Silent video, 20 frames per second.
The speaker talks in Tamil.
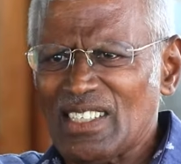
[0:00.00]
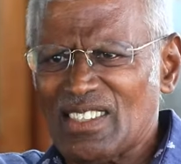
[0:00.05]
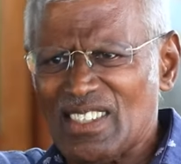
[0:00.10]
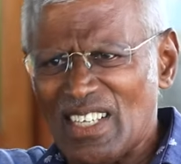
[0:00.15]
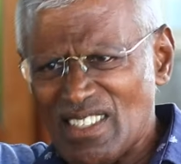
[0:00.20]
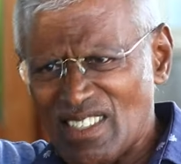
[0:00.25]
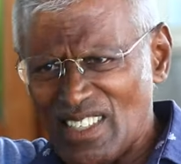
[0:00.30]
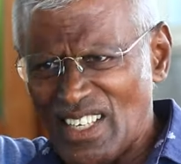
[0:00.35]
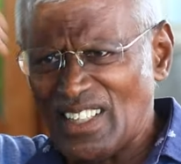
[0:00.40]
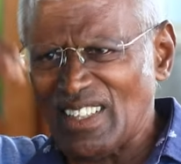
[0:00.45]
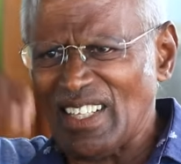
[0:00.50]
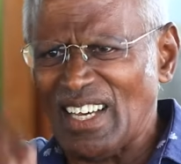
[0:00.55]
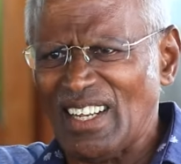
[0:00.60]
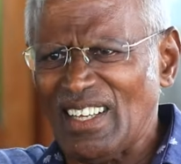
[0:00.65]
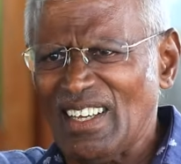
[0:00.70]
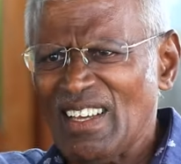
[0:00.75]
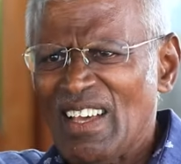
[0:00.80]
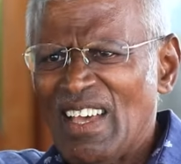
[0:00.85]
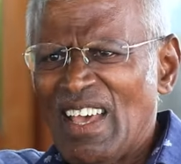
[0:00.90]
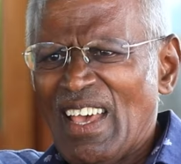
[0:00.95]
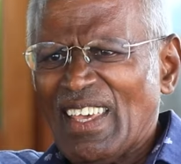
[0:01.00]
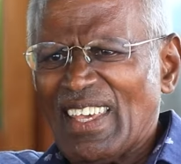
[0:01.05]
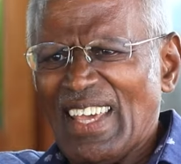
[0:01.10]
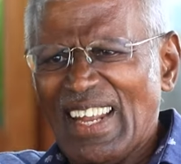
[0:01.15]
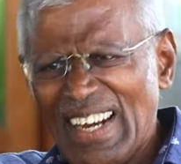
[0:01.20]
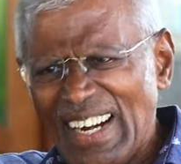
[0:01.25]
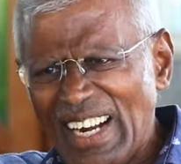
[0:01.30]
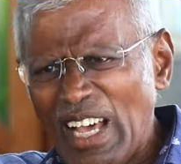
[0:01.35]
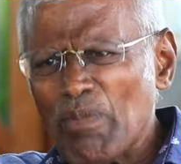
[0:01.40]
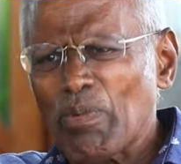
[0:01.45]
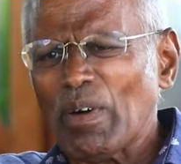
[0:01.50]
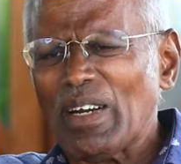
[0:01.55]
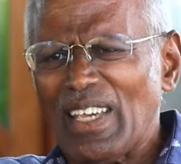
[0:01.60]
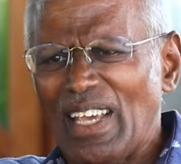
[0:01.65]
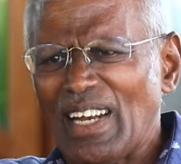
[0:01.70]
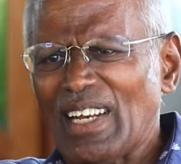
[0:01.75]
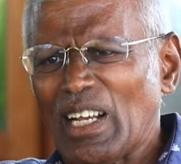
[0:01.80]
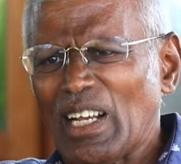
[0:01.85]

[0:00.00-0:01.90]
எஸ்எஸ்சி இருந்தார் என்னடா பண்ணிங்க